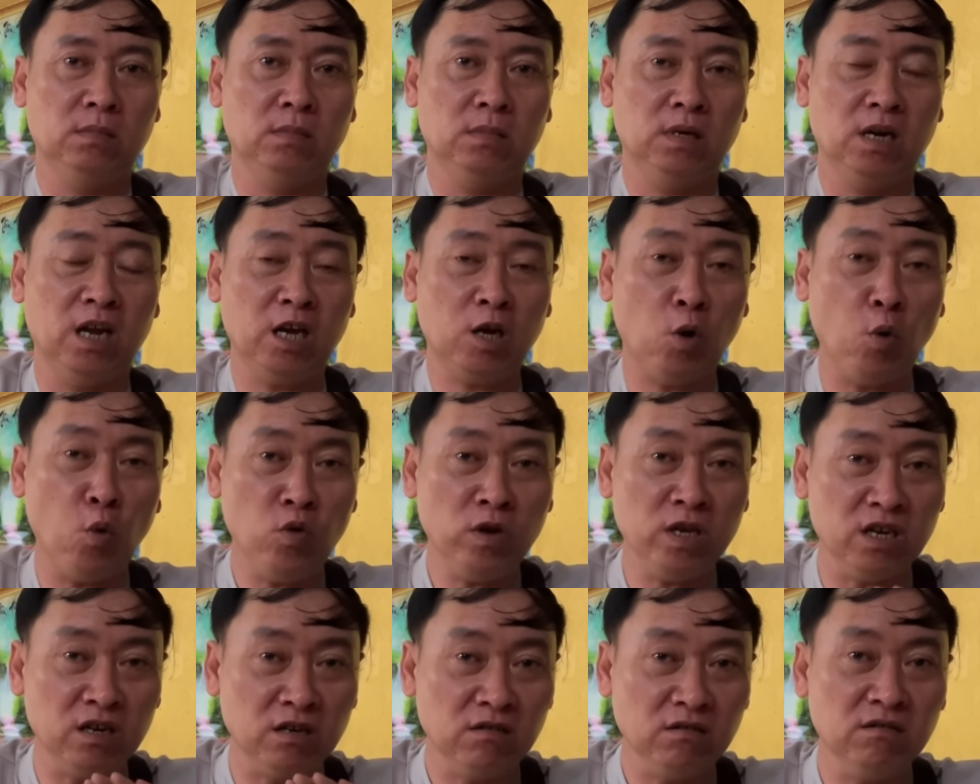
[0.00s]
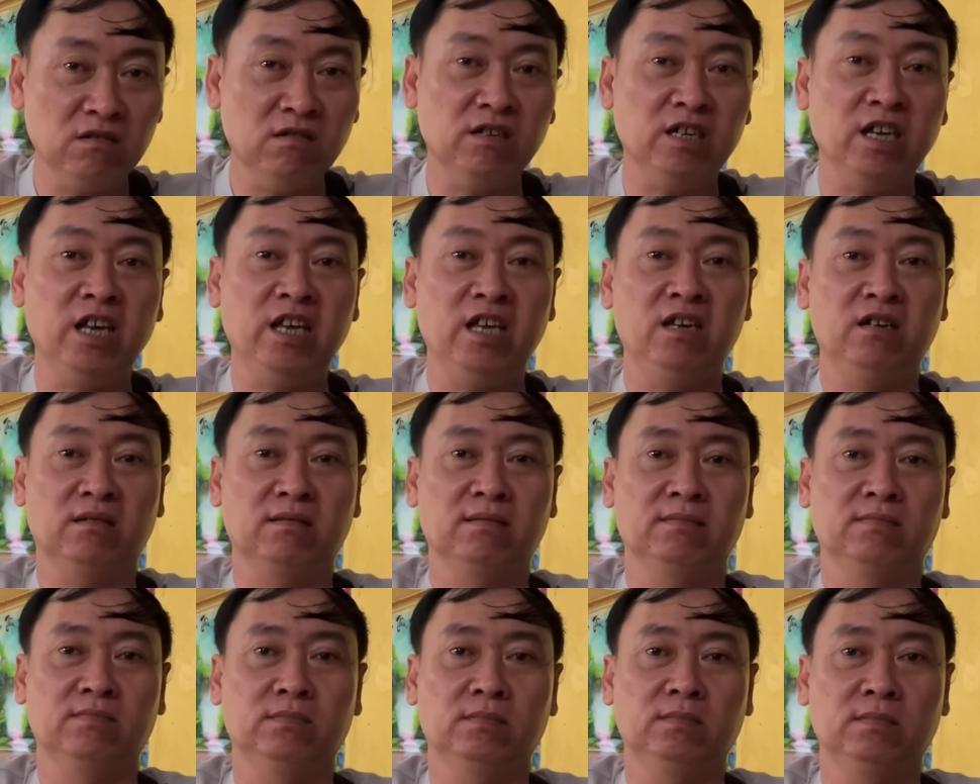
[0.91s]
để cứu những người hiền
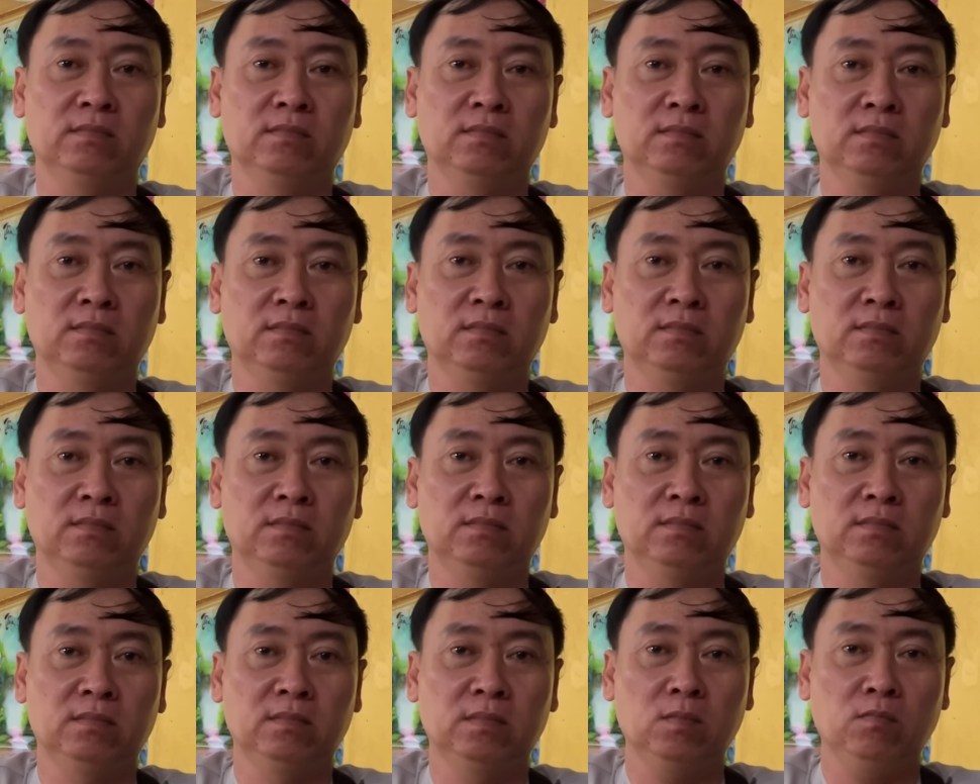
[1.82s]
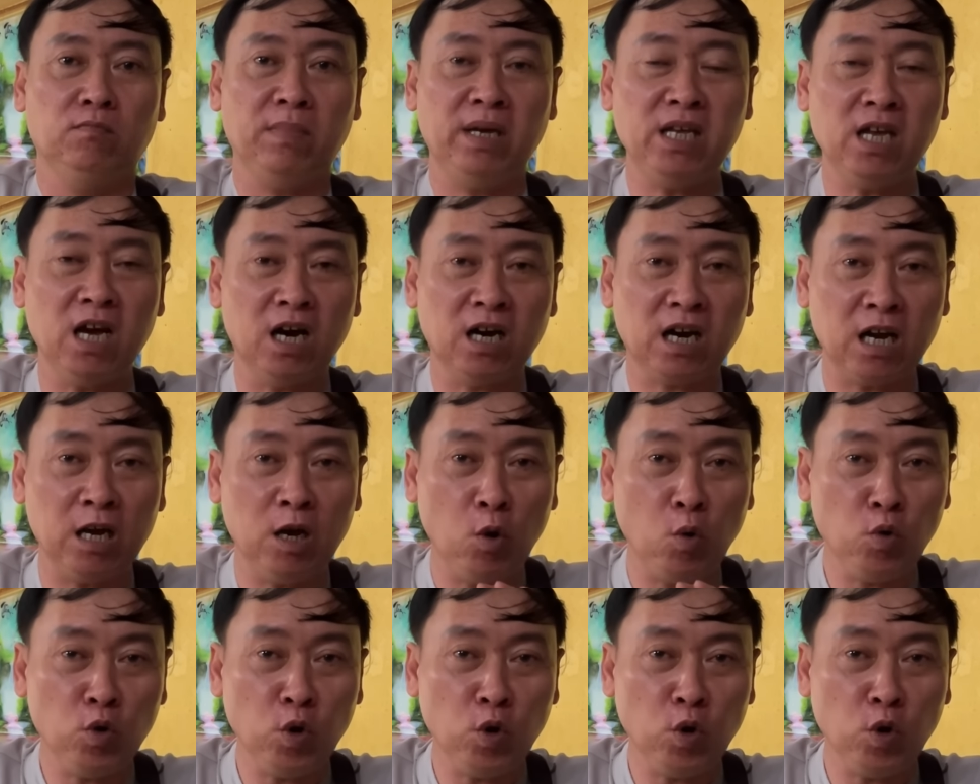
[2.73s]
bây giờ cái lưu